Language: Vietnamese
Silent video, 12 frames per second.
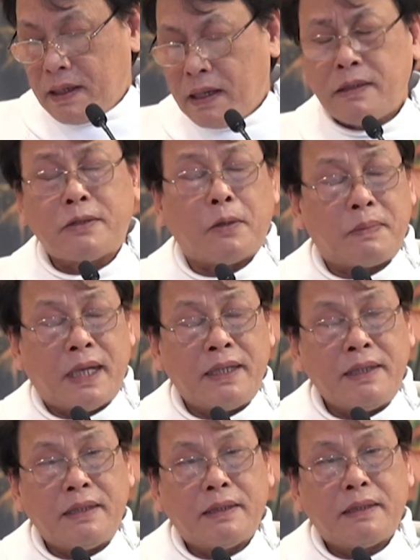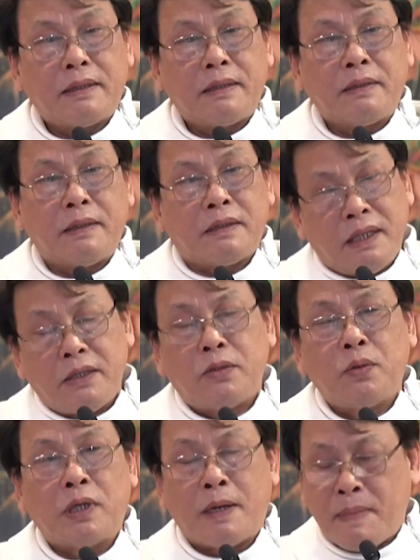ân sủng đấy Thiên
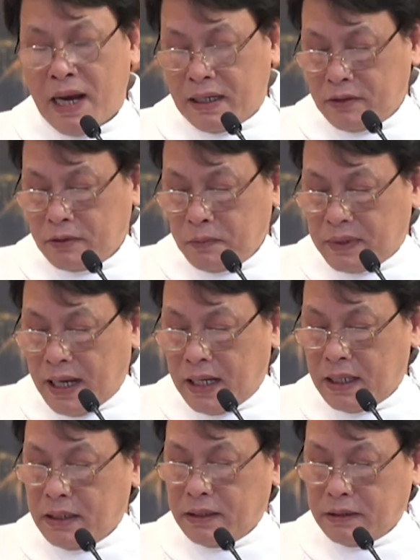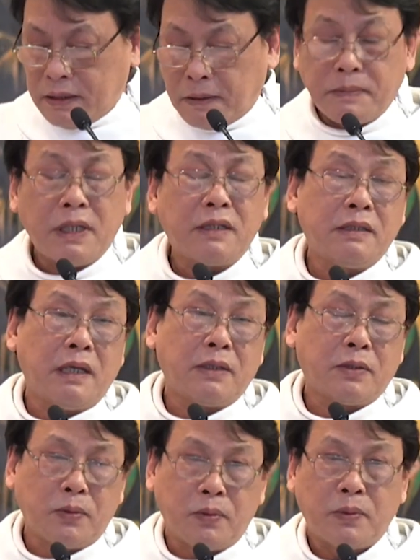Chúa đã ban cho chúng ta trong Đức
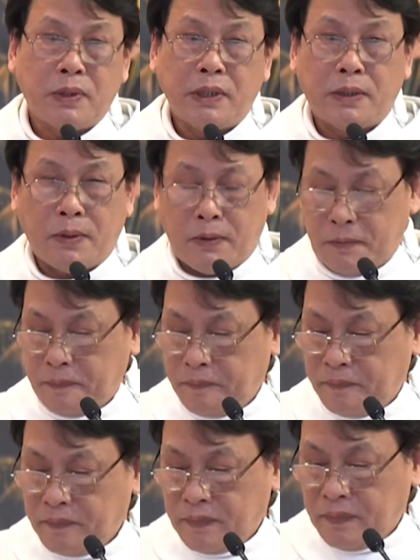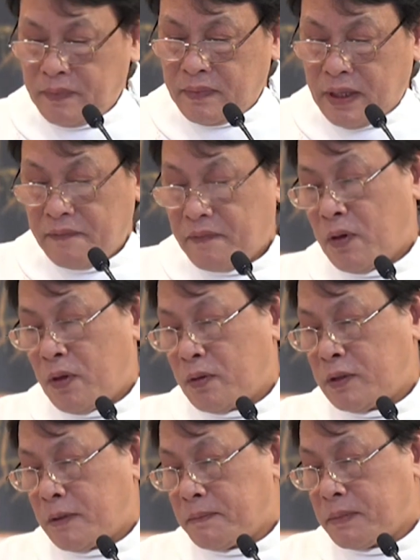Giêsu Kitô. Thánh
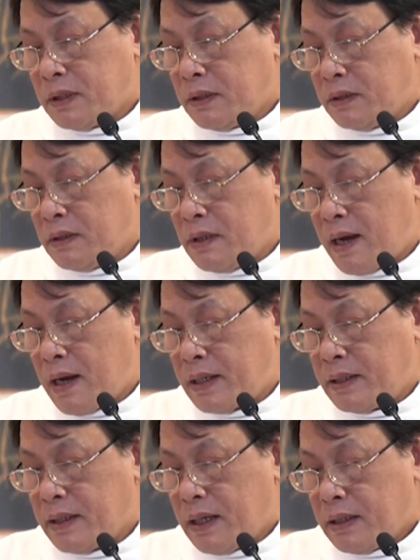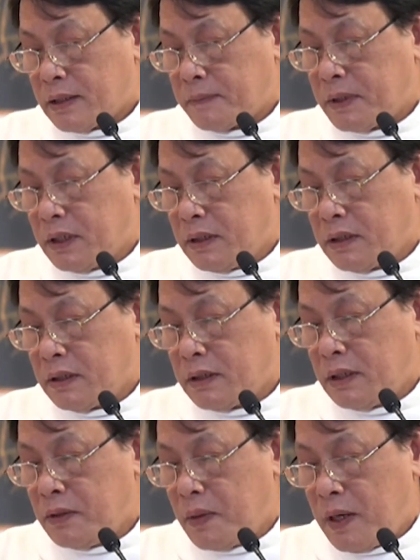Phaolô trong thư thứ hai, trong thư gửi
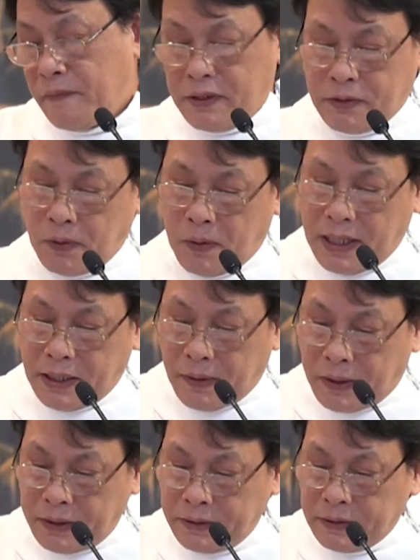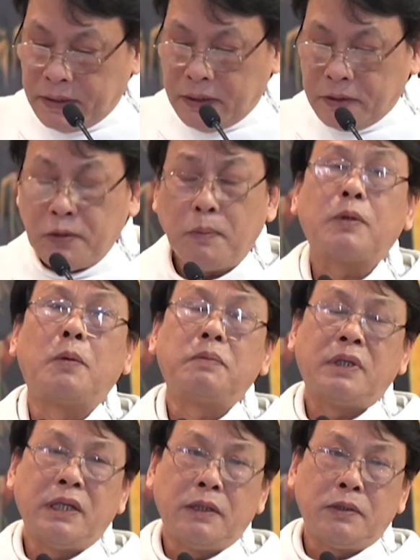tín hữu Epheso ngài nói: "Chúc
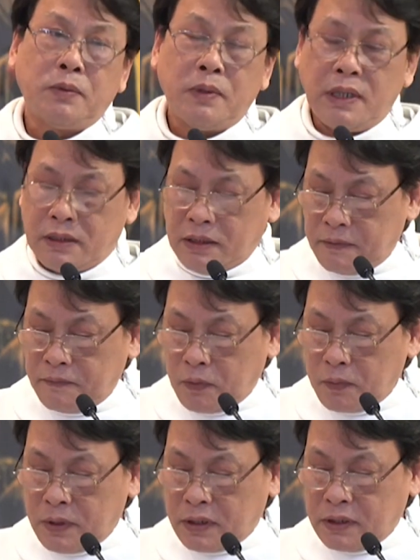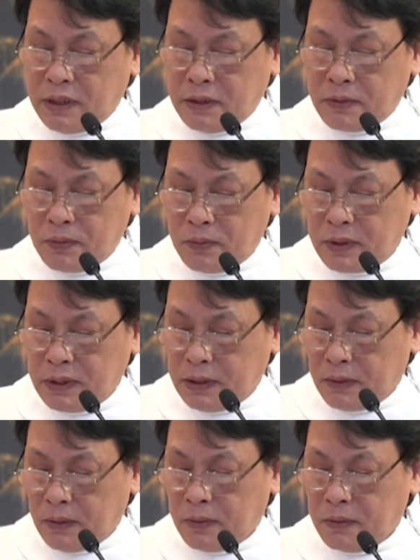tụng Thiên Chúa là thân phụ Đức Giêsu
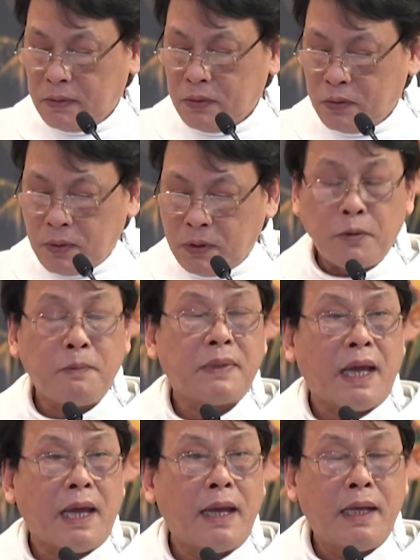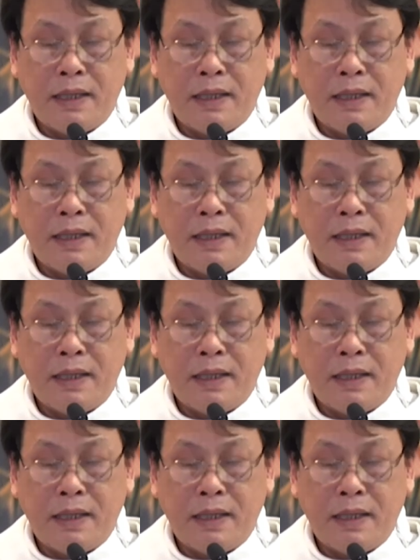Kitô, Chúa chúng ta,